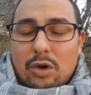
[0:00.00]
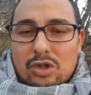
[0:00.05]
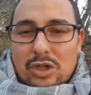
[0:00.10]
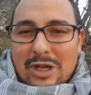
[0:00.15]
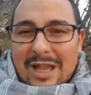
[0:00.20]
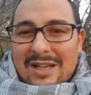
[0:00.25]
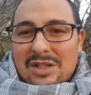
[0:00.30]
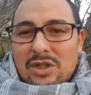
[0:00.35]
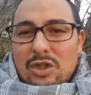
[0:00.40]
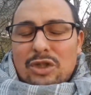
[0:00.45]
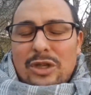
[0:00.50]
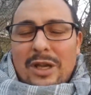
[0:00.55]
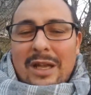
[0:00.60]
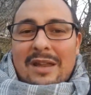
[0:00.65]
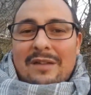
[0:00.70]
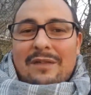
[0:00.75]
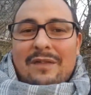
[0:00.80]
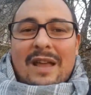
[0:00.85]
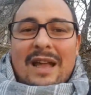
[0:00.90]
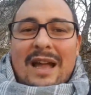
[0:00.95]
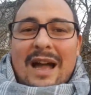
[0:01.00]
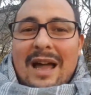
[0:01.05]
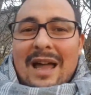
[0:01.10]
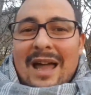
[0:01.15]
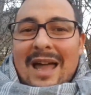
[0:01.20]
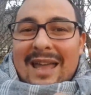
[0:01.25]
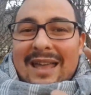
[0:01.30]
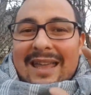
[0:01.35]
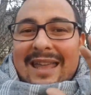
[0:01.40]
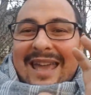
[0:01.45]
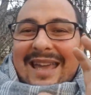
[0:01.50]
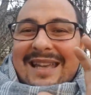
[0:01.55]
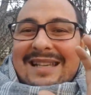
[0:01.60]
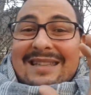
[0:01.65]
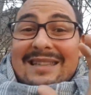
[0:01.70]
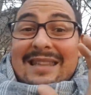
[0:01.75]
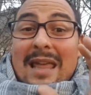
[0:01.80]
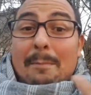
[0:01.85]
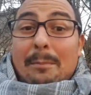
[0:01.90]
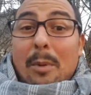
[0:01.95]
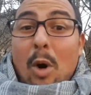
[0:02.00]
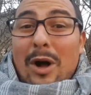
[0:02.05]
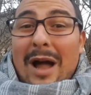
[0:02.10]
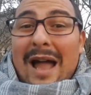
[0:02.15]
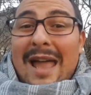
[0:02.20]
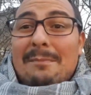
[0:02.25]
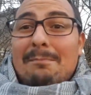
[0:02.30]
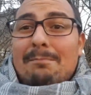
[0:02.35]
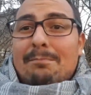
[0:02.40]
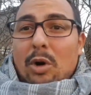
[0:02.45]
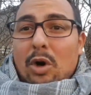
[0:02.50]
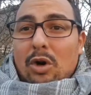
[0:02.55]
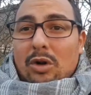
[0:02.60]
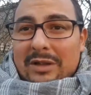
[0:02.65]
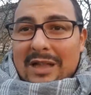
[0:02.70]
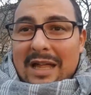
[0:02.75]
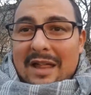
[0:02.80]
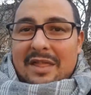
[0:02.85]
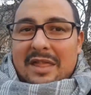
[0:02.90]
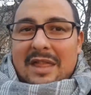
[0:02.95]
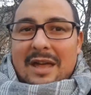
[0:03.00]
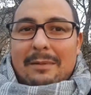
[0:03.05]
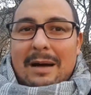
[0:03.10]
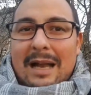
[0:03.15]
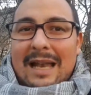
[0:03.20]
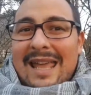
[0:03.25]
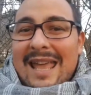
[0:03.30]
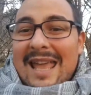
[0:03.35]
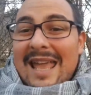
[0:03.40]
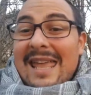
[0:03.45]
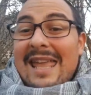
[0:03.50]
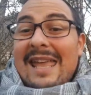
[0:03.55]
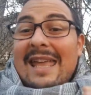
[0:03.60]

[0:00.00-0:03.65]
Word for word: O sea, esto significa que es de poca importancia, ¿vale?